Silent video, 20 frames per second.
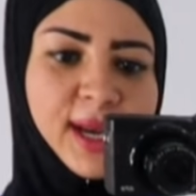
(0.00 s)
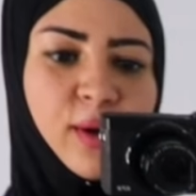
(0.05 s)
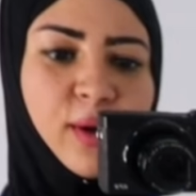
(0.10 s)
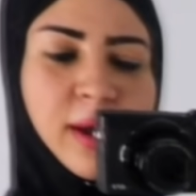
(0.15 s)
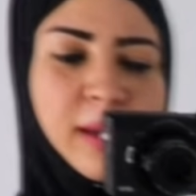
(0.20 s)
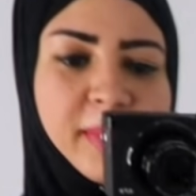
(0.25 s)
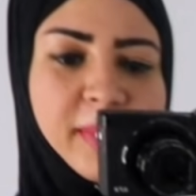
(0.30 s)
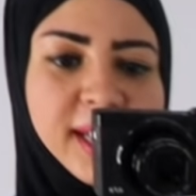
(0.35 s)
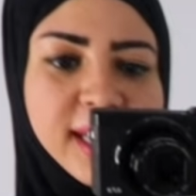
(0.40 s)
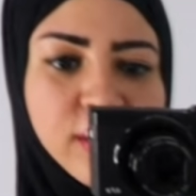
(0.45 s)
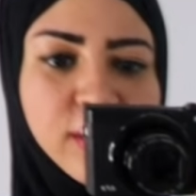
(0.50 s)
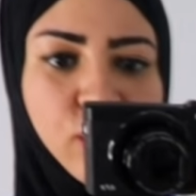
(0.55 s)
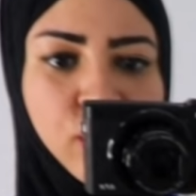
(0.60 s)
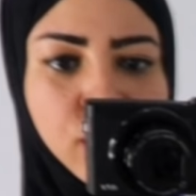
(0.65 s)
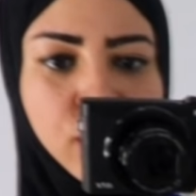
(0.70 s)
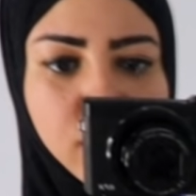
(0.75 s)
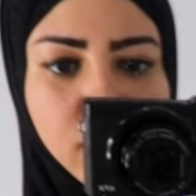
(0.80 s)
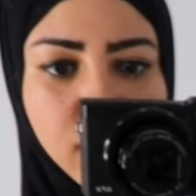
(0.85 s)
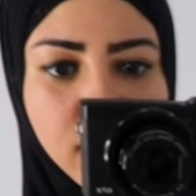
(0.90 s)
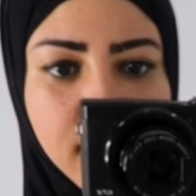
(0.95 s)
انا واماني
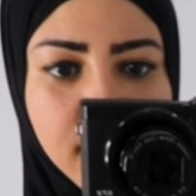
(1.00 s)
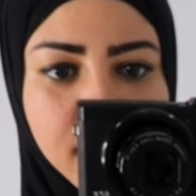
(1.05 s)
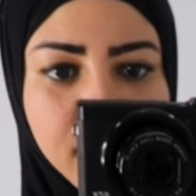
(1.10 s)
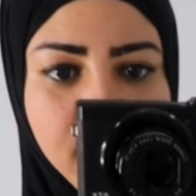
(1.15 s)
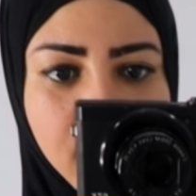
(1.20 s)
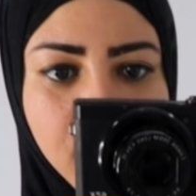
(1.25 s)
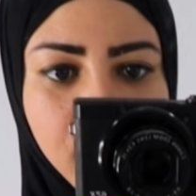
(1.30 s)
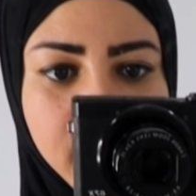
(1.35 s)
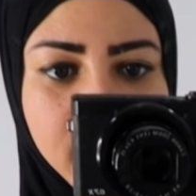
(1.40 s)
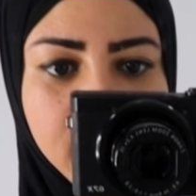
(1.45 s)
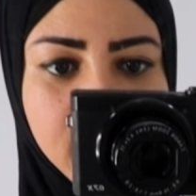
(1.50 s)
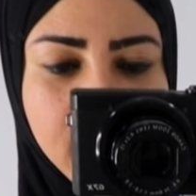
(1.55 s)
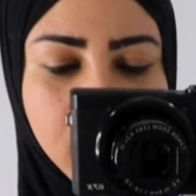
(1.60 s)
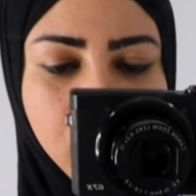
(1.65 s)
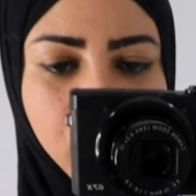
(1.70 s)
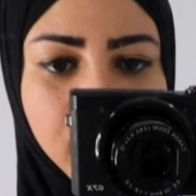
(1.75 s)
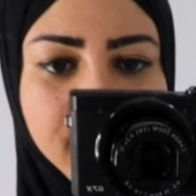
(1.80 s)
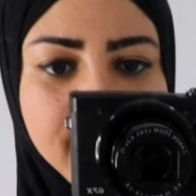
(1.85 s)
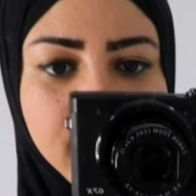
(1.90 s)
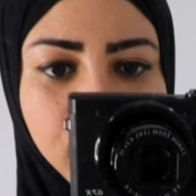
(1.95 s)
رحنا لما
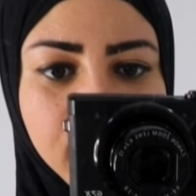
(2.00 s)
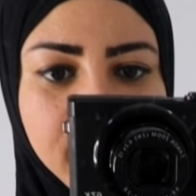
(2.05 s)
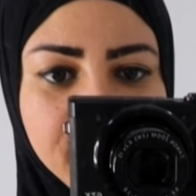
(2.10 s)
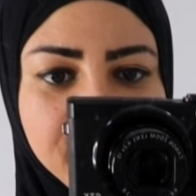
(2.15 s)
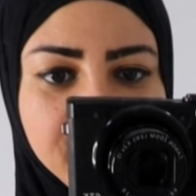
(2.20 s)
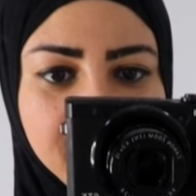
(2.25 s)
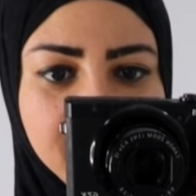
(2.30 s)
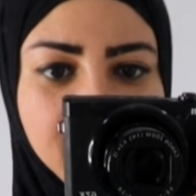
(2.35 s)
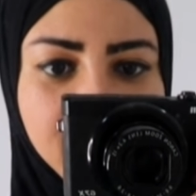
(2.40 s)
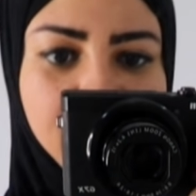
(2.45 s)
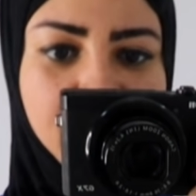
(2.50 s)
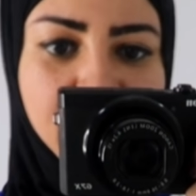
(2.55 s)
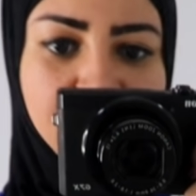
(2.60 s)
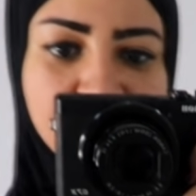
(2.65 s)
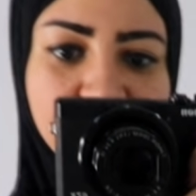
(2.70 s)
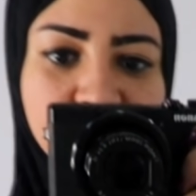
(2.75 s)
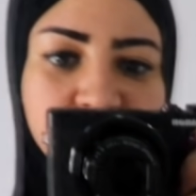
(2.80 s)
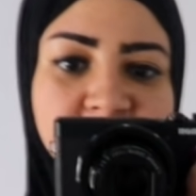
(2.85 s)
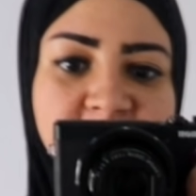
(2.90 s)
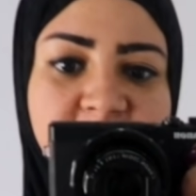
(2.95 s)
وريناكم جوله
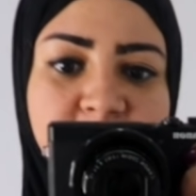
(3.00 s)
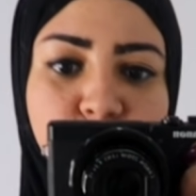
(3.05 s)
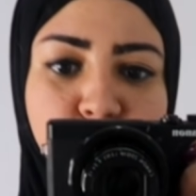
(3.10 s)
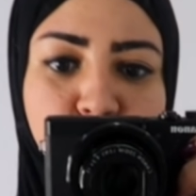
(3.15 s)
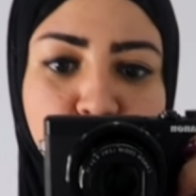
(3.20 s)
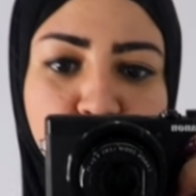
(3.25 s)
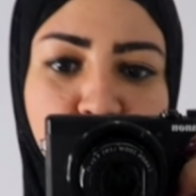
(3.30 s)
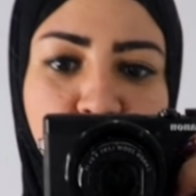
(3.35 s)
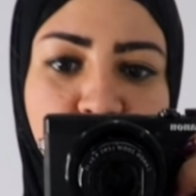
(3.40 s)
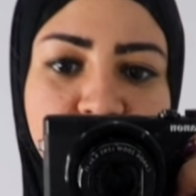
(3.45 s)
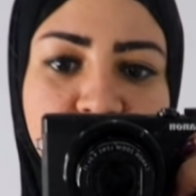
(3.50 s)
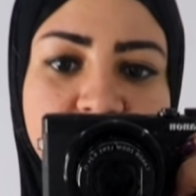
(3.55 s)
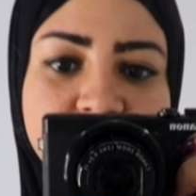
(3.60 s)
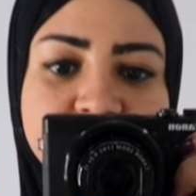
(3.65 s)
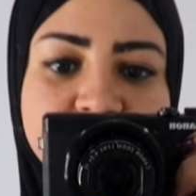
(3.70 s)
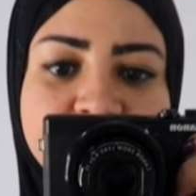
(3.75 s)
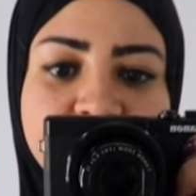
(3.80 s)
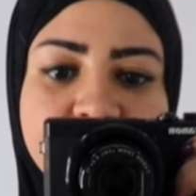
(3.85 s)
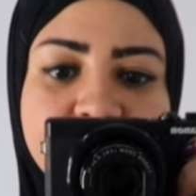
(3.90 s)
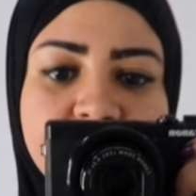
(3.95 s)
في في المشتريات
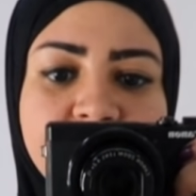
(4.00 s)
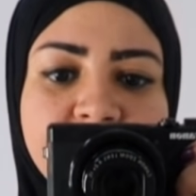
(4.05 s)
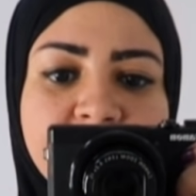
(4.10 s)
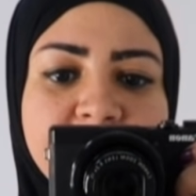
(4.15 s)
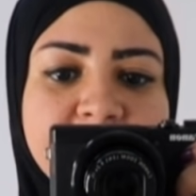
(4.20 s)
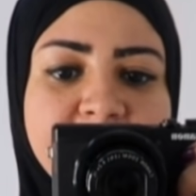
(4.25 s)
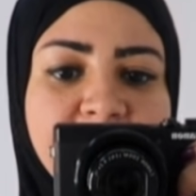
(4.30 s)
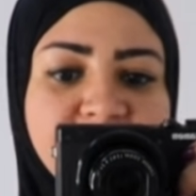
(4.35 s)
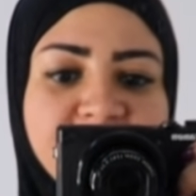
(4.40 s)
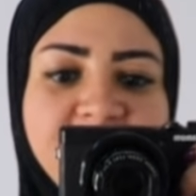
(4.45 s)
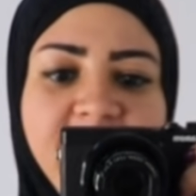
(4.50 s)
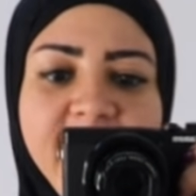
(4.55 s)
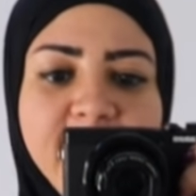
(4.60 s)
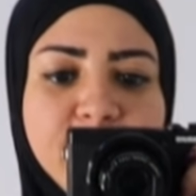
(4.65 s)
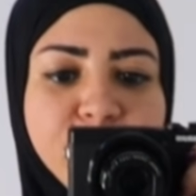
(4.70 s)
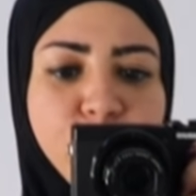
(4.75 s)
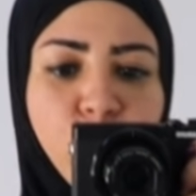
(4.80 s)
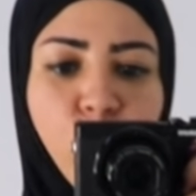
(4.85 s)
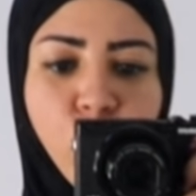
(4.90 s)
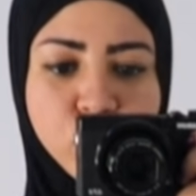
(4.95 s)
ده كان في
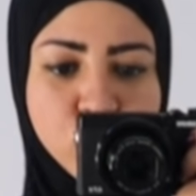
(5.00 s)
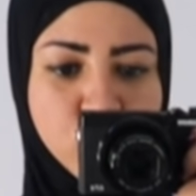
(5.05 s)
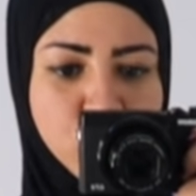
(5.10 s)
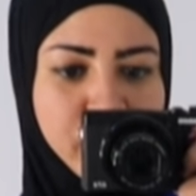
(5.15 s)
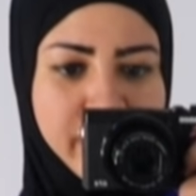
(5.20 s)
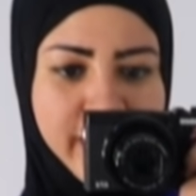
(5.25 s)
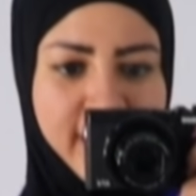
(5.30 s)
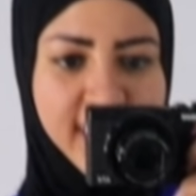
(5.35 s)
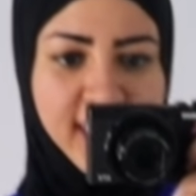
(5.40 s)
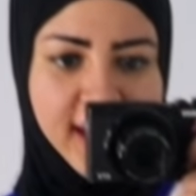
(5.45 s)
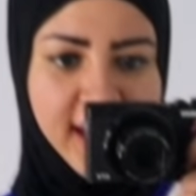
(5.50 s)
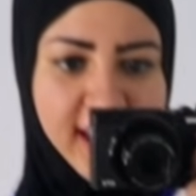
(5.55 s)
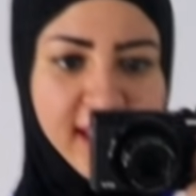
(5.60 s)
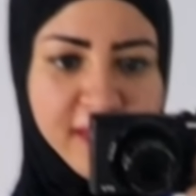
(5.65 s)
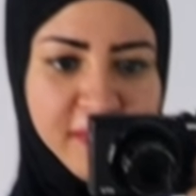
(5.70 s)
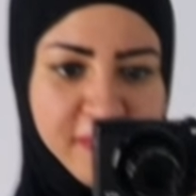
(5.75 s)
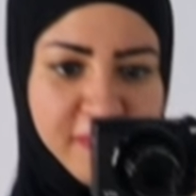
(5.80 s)
حاجات ب 500 جنيه